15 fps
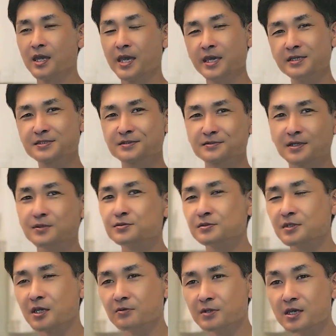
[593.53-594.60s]
S クラフト
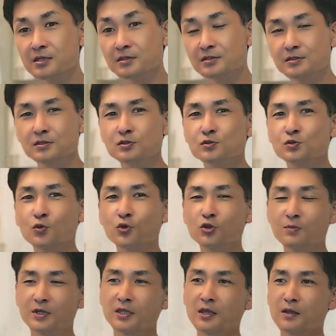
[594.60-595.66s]
だよねっていうところ
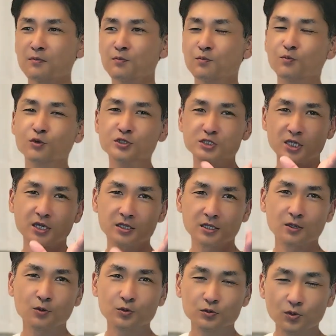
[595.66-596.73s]
まで持ち上げ
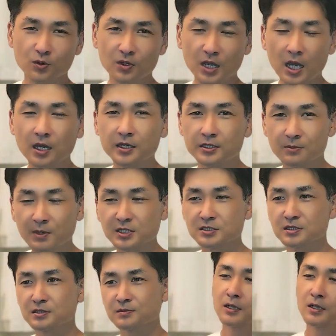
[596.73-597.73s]
ていこうと考えてます